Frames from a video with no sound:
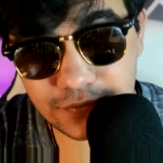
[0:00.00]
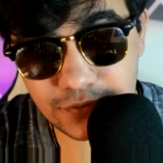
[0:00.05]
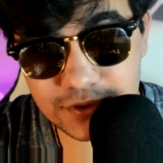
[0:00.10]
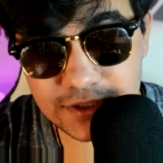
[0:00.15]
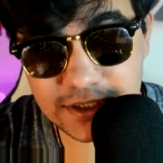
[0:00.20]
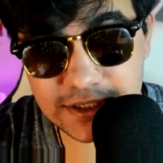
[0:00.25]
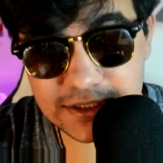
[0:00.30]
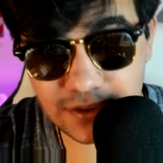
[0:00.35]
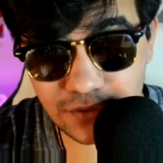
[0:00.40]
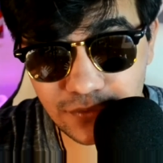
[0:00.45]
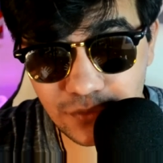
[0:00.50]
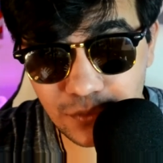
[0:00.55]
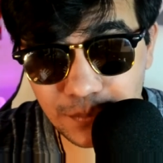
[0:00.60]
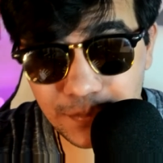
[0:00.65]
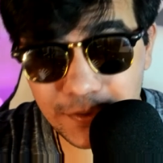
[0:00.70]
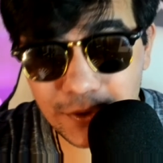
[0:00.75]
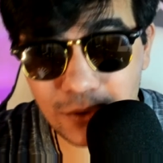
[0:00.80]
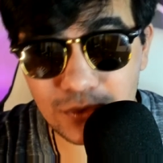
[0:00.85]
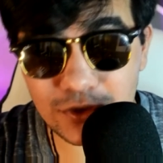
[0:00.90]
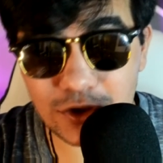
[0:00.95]
vocês estão me
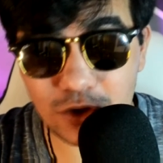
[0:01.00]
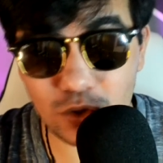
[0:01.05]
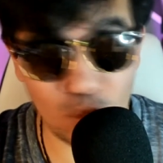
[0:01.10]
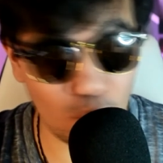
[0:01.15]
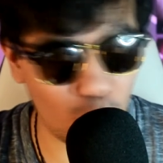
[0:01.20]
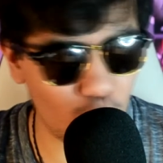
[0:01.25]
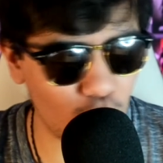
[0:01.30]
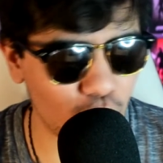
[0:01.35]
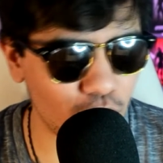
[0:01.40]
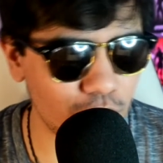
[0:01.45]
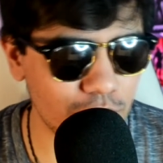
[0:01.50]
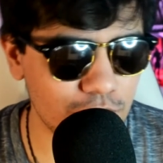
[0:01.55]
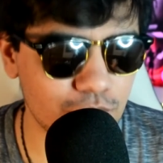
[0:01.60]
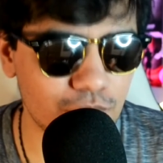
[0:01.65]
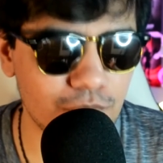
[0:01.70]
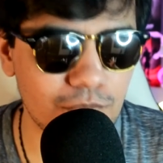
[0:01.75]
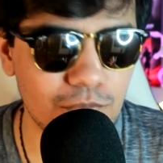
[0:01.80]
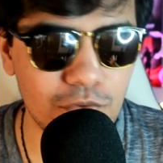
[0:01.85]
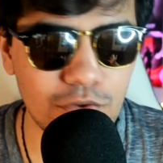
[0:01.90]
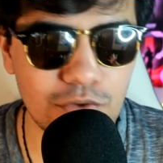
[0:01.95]
perguntando
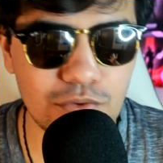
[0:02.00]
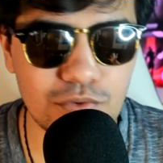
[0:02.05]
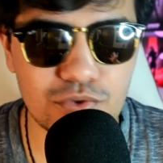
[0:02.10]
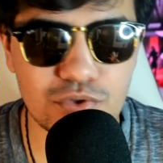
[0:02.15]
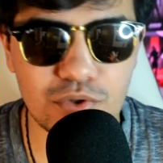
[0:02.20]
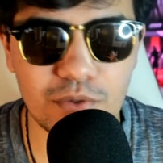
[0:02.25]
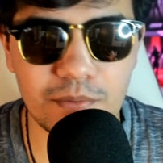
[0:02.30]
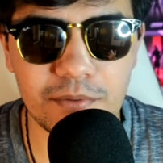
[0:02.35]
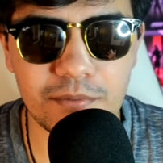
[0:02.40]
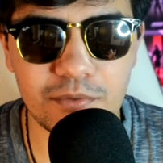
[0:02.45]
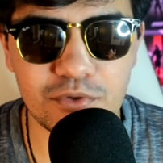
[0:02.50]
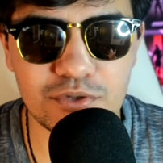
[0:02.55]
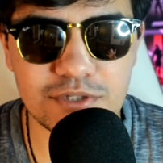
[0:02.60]
muito, muito sobre o meu